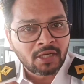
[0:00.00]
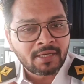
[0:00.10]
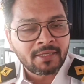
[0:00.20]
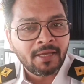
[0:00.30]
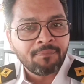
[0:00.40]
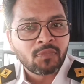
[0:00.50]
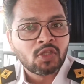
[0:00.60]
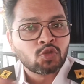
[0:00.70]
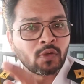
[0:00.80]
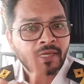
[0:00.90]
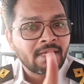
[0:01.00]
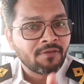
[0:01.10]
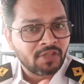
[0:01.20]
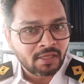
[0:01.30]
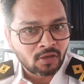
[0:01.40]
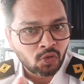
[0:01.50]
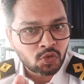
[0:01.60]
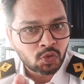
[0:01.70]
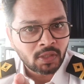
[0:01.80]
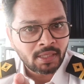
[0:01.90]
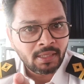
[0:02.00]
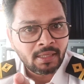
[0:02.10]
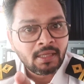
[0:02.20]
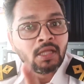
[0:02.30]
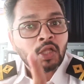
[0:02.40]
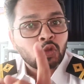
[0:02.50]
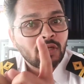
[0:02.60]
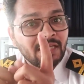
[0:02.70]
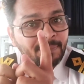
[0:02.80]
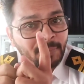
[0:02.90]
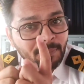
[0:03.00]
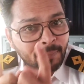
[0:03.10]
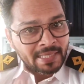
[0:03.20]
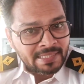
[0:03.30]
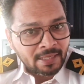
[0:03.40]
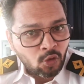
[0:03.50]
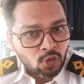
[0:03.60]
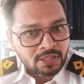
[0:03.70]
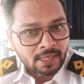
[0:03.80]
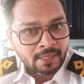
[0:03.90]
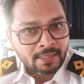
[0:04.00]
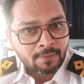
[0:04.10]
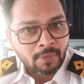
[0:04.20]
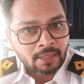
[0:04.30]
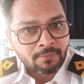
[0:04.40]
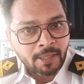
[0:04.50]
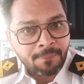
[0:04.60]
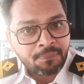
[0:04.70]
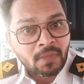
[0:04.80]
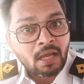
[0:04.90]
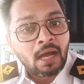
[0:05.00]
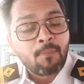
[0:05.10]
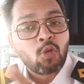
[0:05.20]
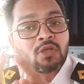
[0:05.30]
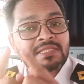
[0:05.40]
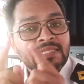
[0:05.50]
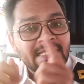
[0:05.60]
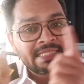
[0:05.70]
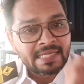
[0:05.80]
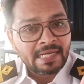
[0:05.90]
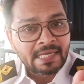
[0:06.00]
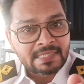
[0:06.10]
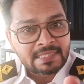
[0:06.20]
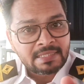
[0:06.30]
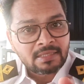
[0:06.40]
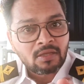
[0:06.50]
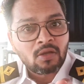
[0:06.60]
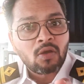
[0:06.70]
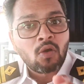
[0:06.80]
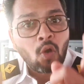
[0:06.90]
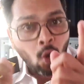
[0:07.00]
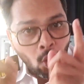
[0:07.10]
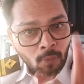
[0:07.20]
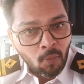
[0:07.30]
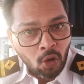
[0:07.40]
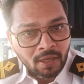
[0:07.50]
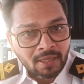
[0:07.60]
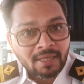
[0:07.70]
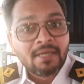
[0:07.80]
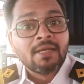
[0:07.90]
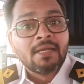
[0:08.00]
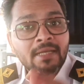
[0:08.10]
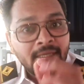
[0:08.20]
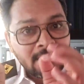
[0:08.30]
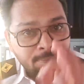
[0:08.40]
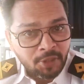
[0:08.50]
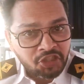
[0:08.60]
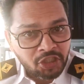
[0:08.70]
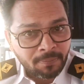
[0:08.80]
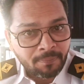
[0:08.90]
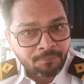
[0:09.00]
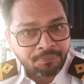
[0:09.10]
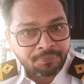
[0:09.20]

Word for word: चल रही है जो एक हफ्ते का कोर्स होता है तो डीपी बेसिक कोर्स करने के बाद में आपको सिक्सटी डेज ऑनबोर्ड डीपी शिप